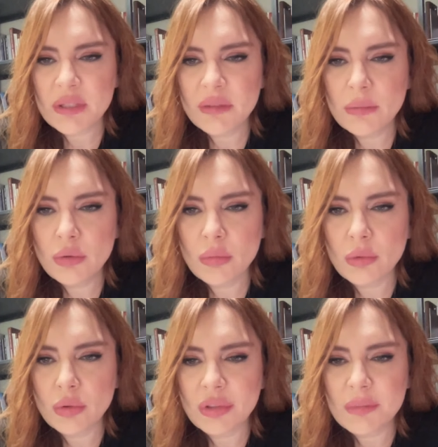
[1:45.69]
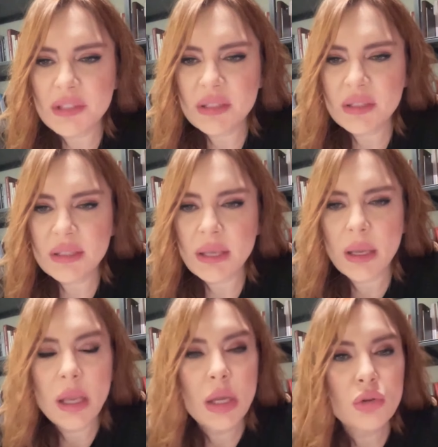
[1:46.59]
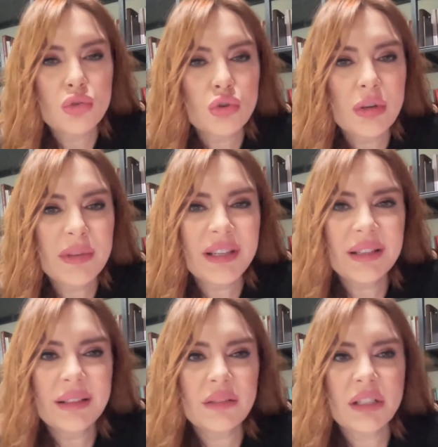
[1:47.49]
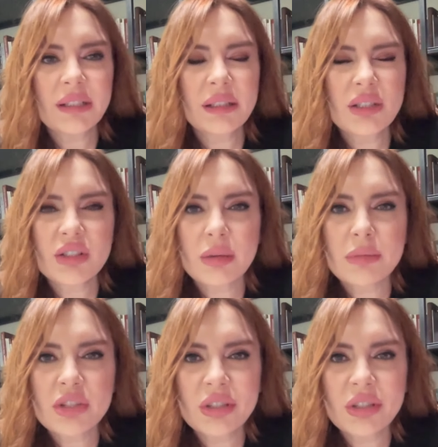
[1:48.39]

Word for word: sevinmiyor mu demişsiniz de şöyle bir realite var arkadaşlar.